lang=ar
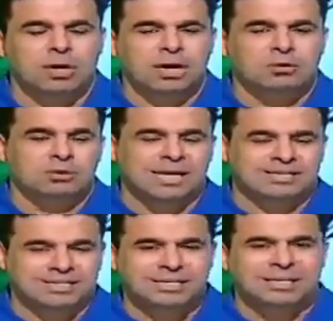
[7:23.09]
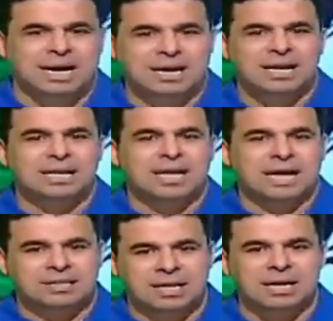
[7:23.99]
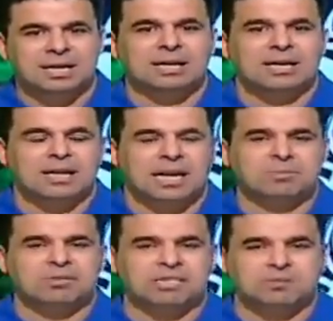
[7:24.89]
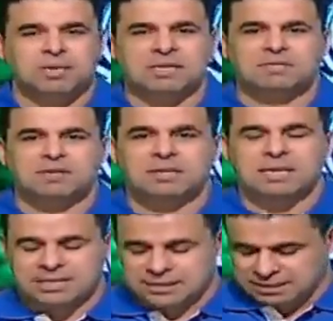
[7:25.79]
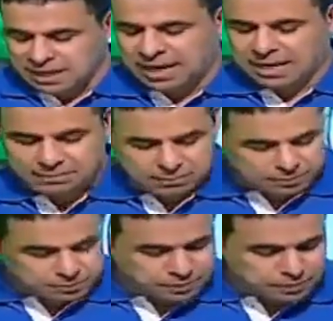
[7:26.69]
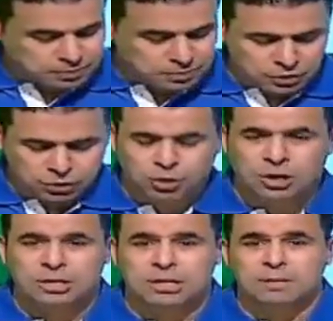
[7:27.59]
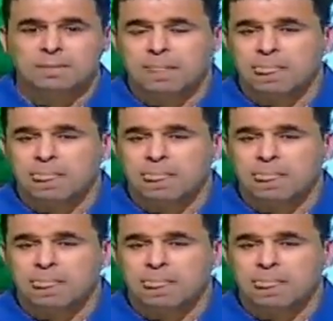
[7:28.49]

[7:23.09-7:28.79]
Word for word: او تاثير على اداء لعيبه اسبانيا في كاس العالم. نروح ل